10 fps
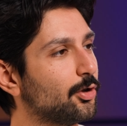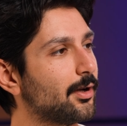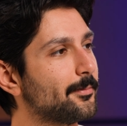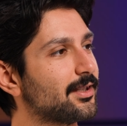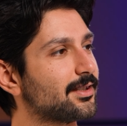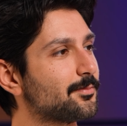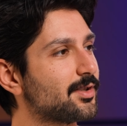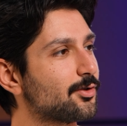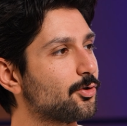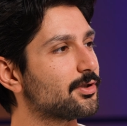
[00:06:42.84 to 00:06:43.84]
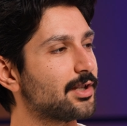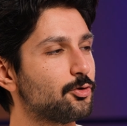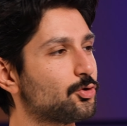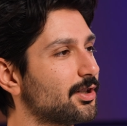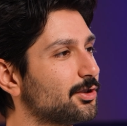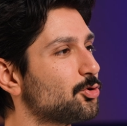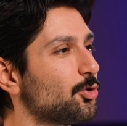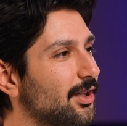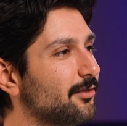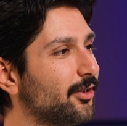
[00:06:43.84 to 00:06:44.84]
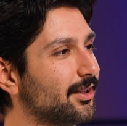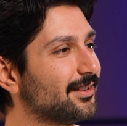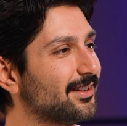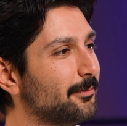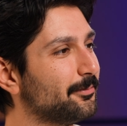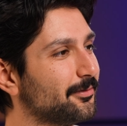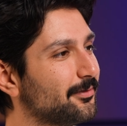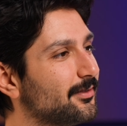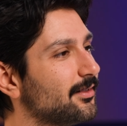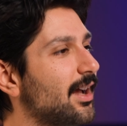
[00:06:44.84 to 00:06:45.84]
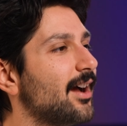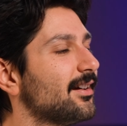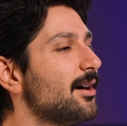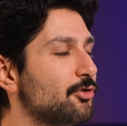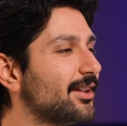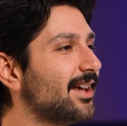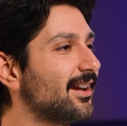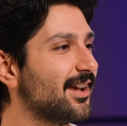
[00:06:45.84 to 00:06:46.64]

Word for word: normal bir yatırımcıya söylesen 100 katı çok iyi falan deyip Ha, kabul eder